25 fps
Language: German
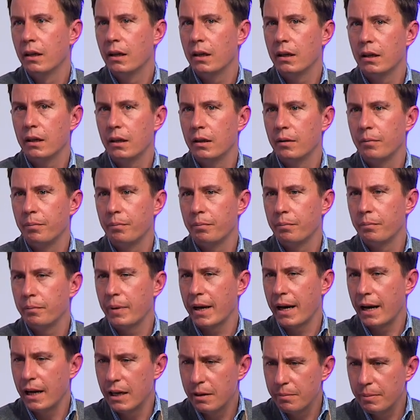ähm,
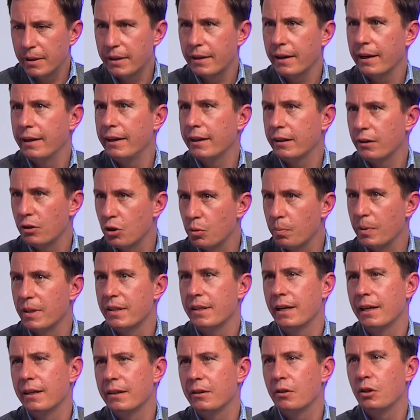bei allen Beteiligten,
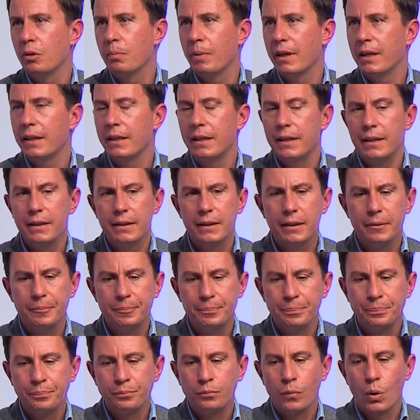speziell natürlich bei den
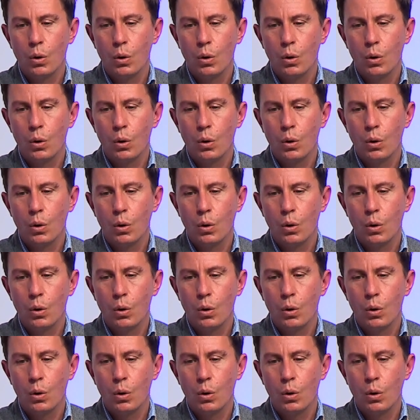Kindern.